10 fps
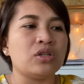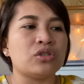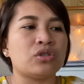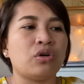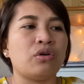
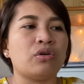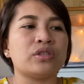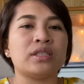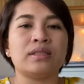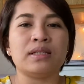So,
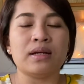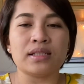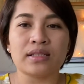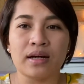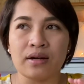sa, ah,
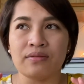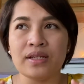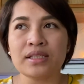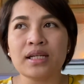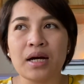sa
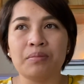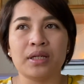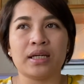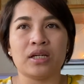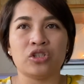visa
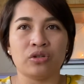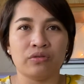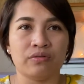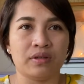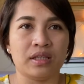
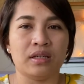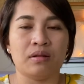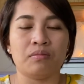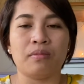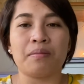application fee,
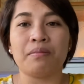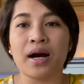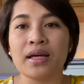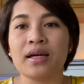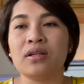
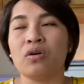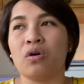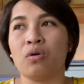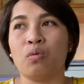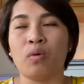magbayad
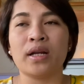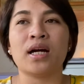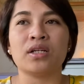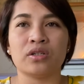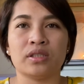of
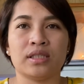$160.